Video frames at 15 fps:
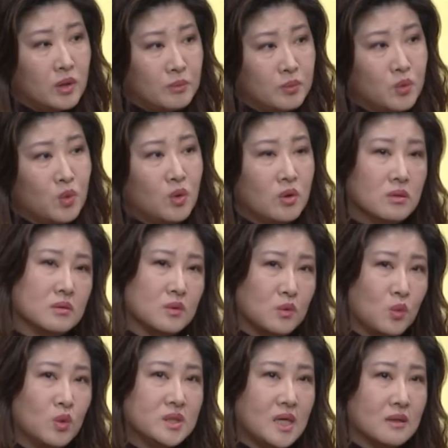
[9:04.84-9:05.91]
不过
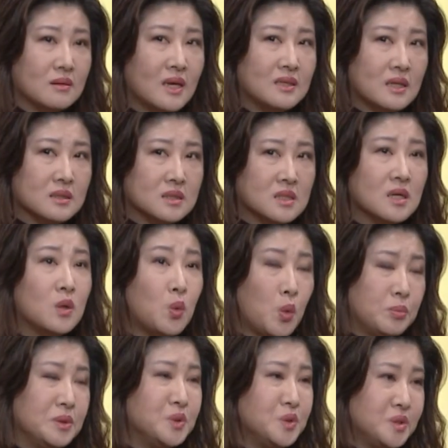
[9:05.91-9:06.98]
我想大家这个我
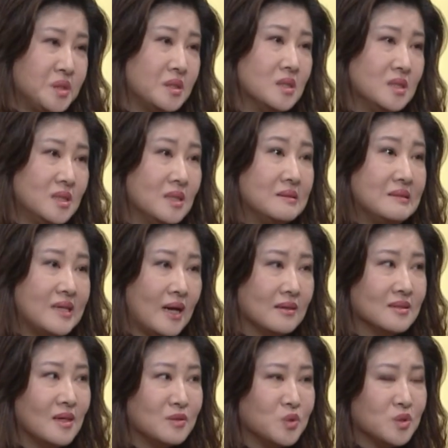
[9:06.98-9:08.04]
必须真的先讲一
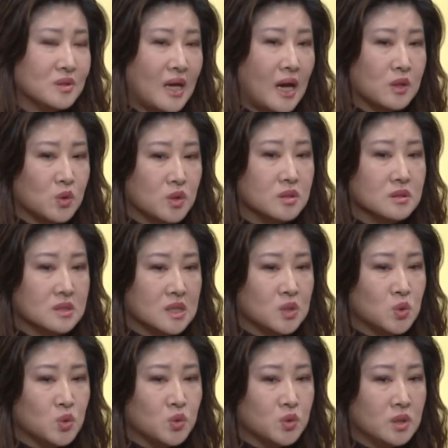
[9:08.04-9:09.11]
下，就是大家都很清
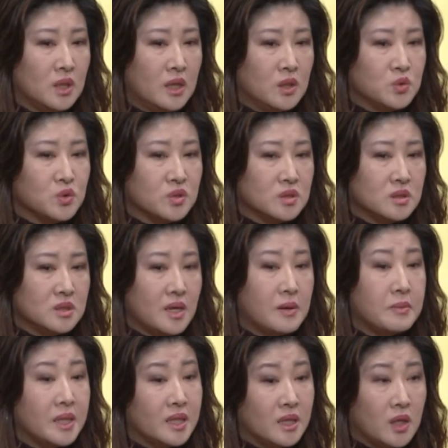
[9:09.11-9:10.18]
楚，就是现在
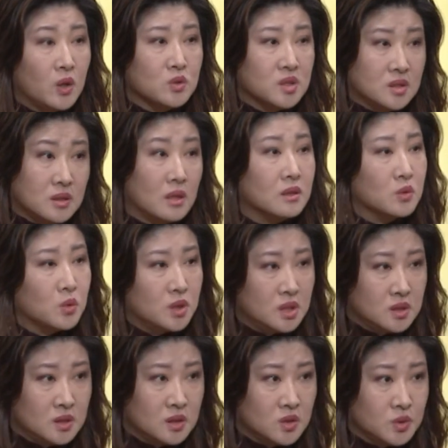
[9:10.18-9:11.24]
Medicare 其实很多医
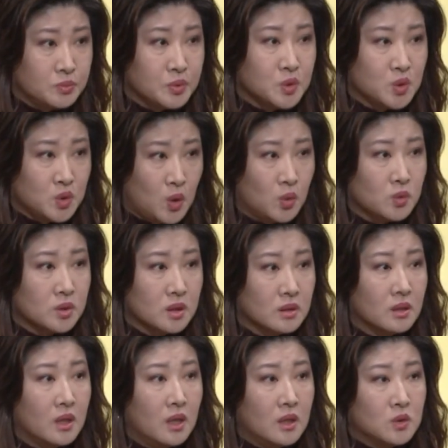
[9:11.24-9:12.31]
生是不收的。
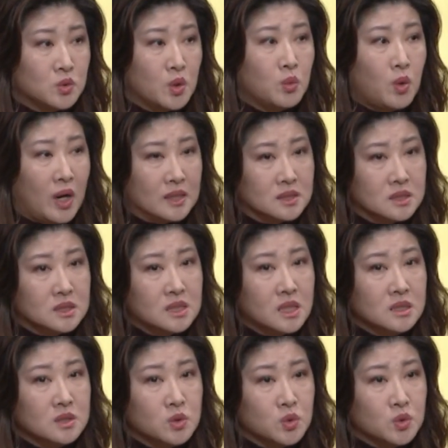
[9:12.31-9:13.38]
对。所以我还是
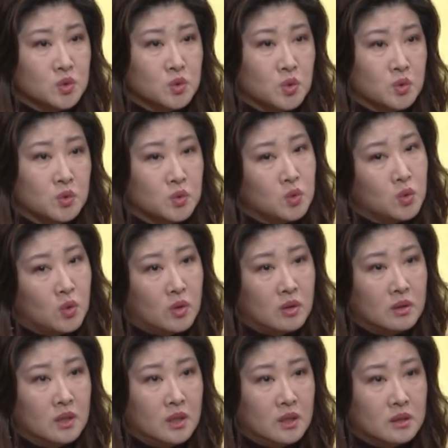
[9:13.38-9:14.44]
建议就是说，如
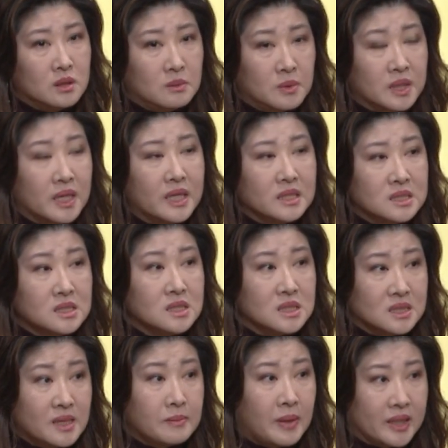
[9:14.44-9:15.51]
果你们可以自己
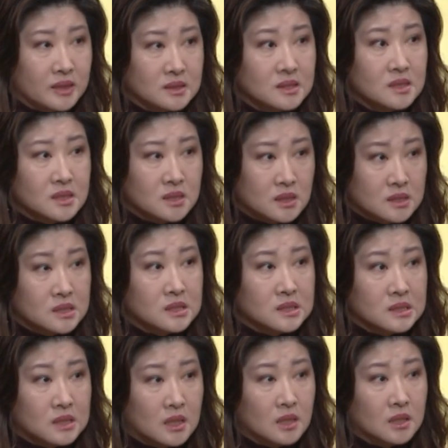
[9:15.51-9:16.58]
再买个自己的
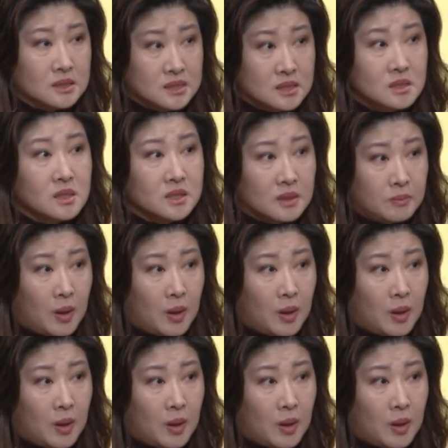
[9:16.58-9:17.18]
私人的